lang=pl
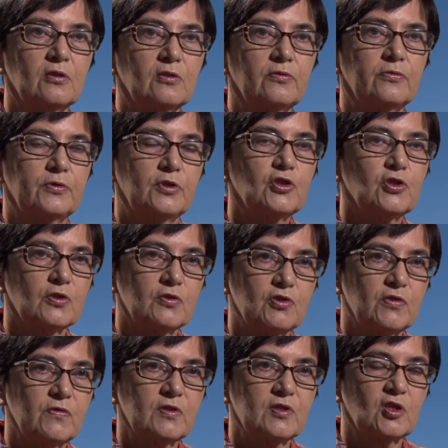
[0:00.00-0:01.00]
e, w
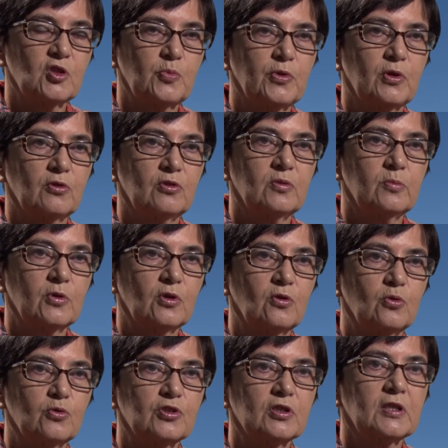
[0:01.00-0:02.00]
1905
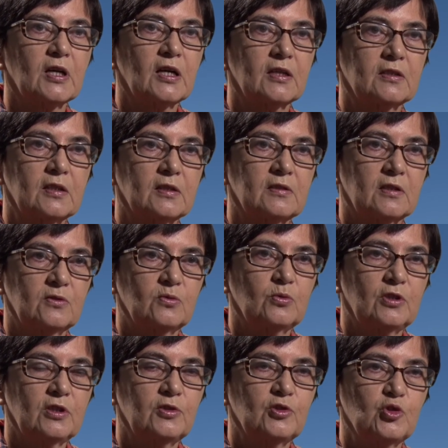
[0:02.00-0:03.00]
roku, że taka data tu
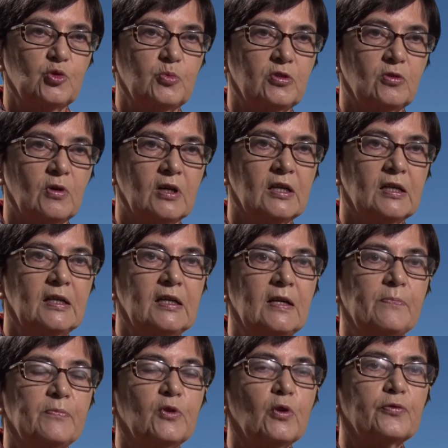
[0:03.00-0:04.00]
kiedyś była.
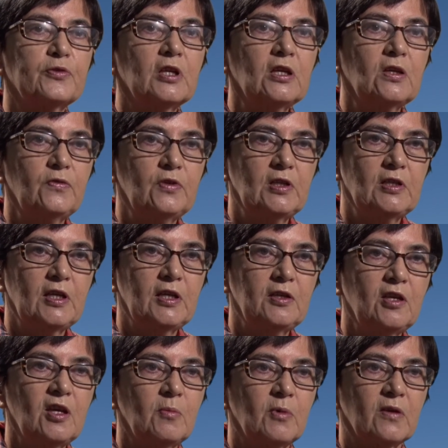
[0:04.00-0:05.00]
No w tej chwili jej
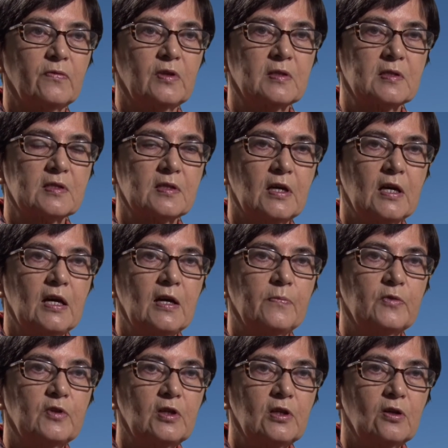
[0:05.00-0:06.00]
nie ma, więc
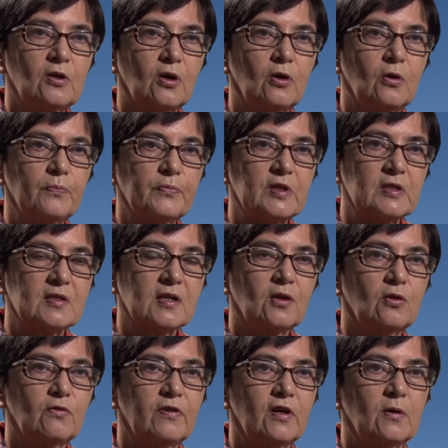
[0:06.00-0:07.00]
tylko
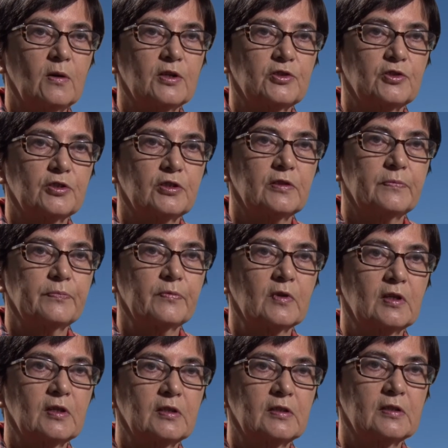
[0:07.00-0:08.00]
zachowała się
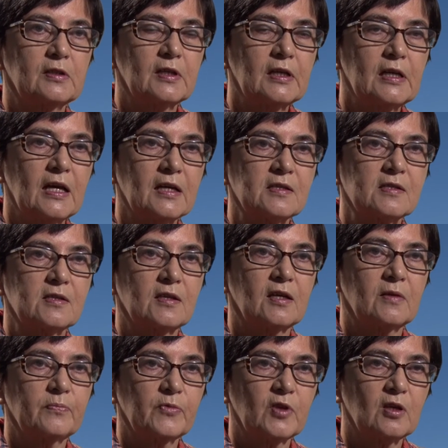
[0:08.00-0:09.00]
e,
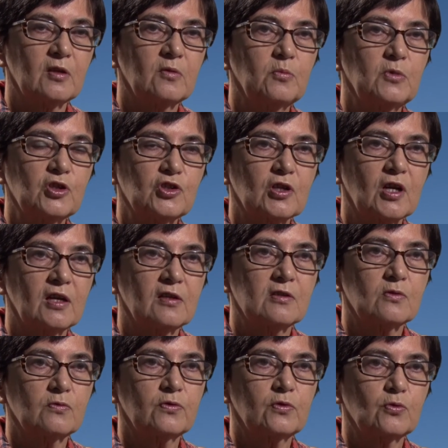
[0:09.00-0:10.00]
relacja
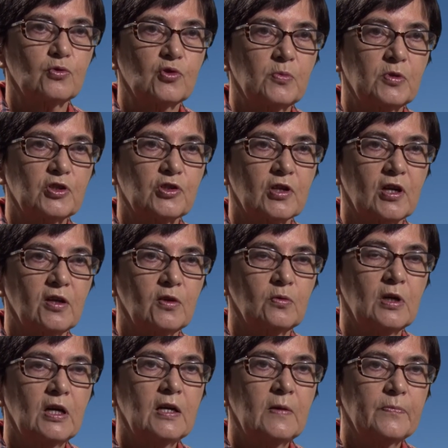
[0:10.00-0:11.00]
mieszkańców, którzy
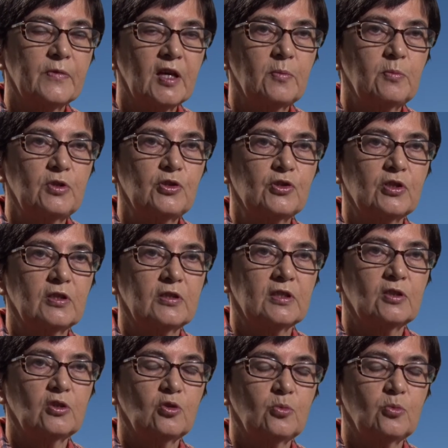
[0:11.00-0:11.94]
mieszkają najbliżej tego